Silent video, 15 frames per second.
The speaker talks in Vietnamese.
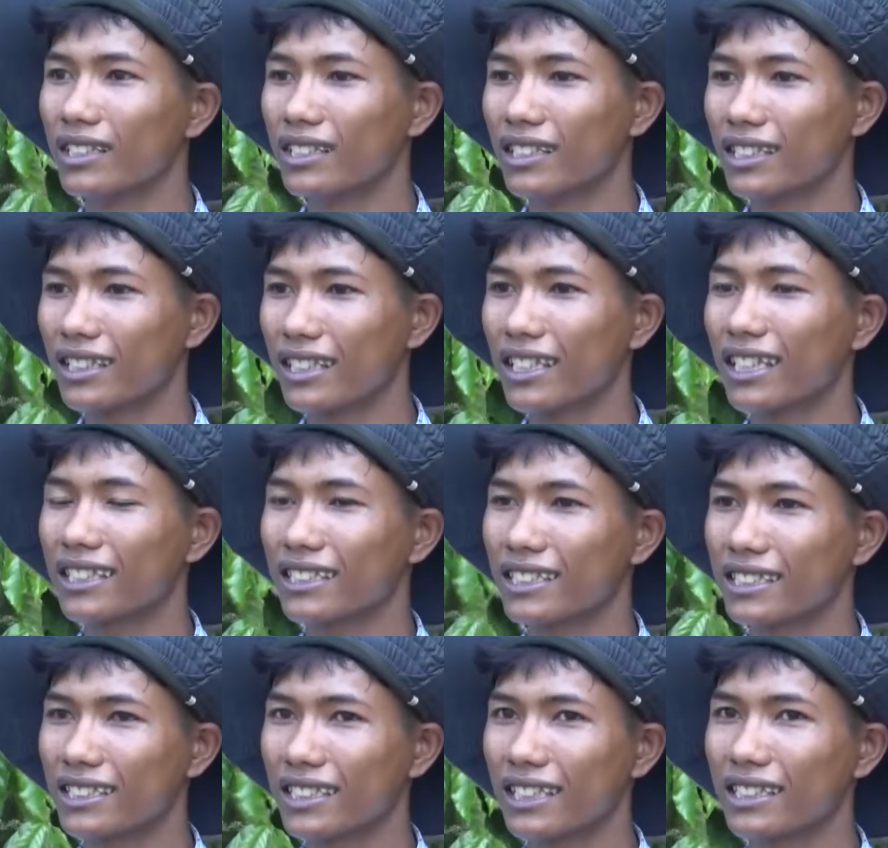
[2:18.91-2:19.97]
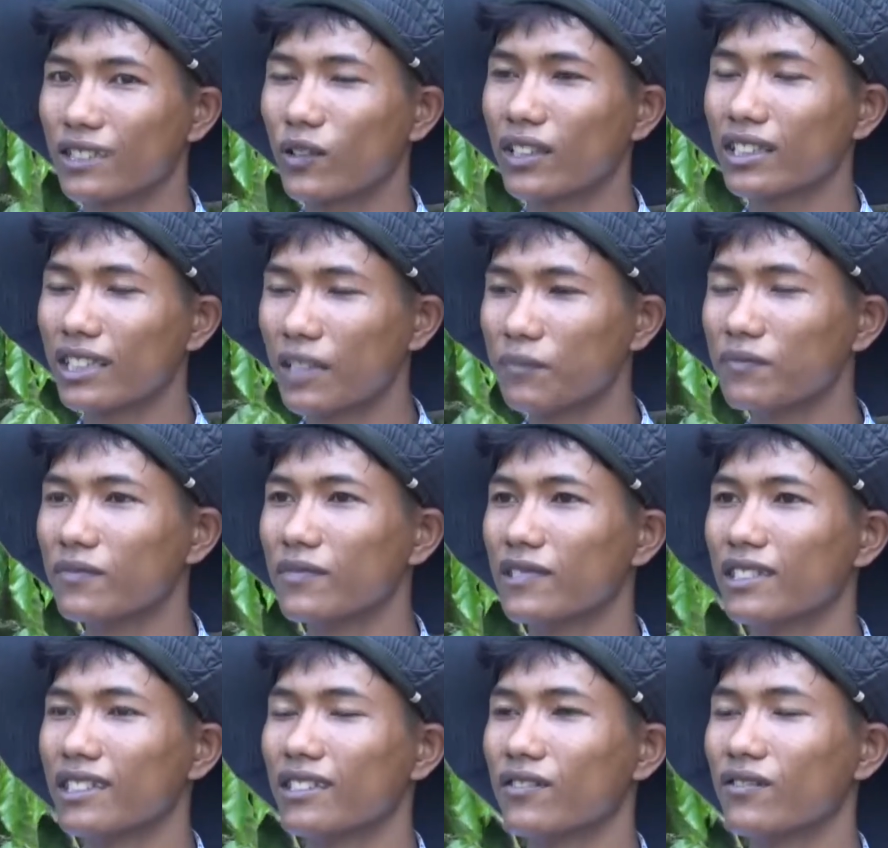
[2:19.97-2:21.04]
được Ngân hàng Chính sách quan tâm
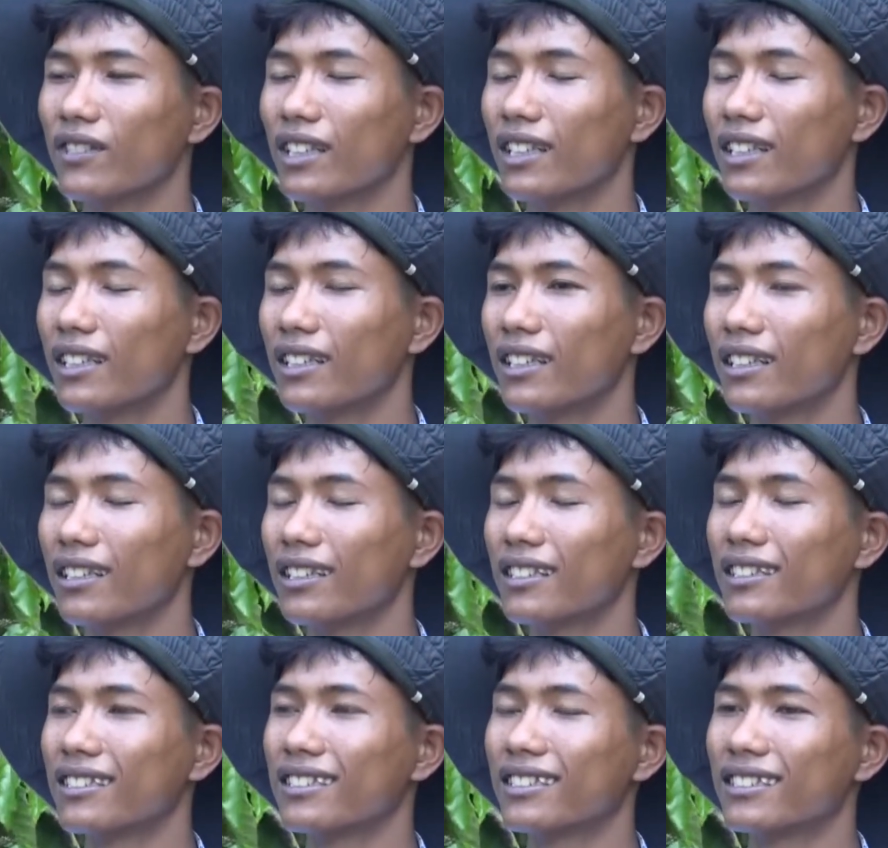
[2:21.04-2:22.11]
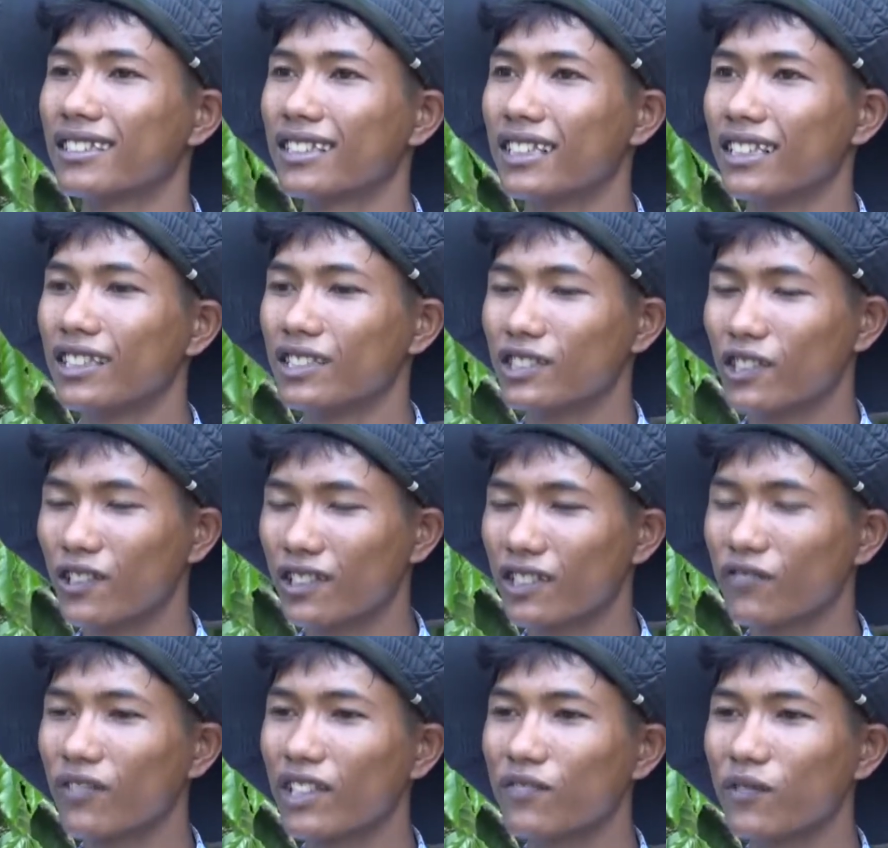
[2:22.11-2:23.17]
và cho
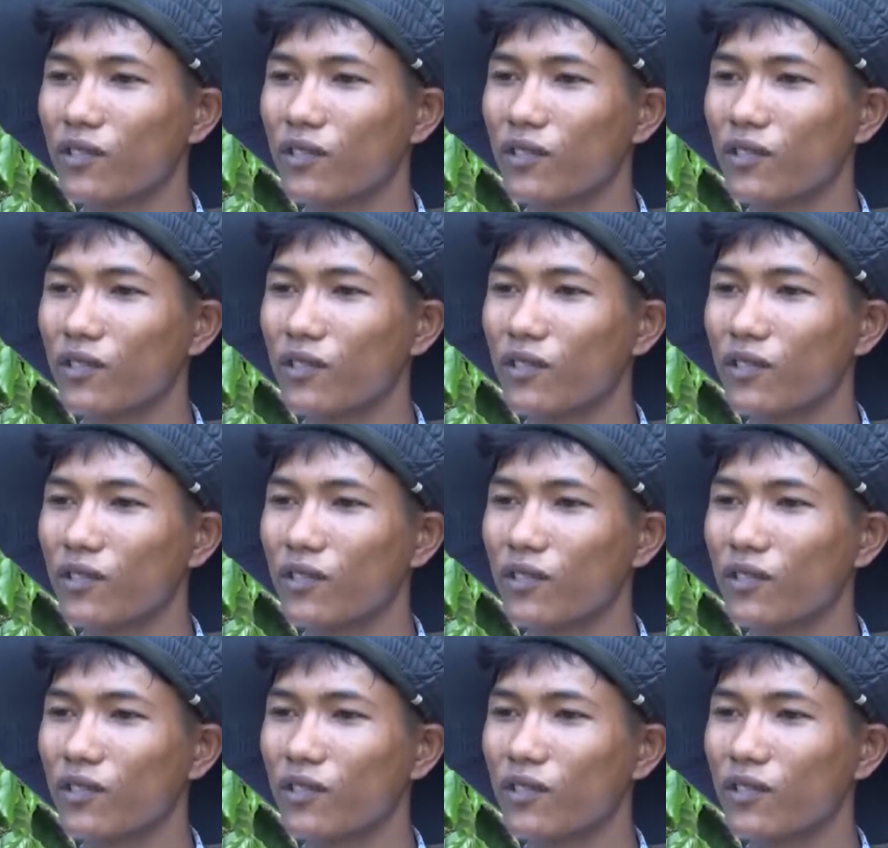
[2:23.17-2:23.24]
được vay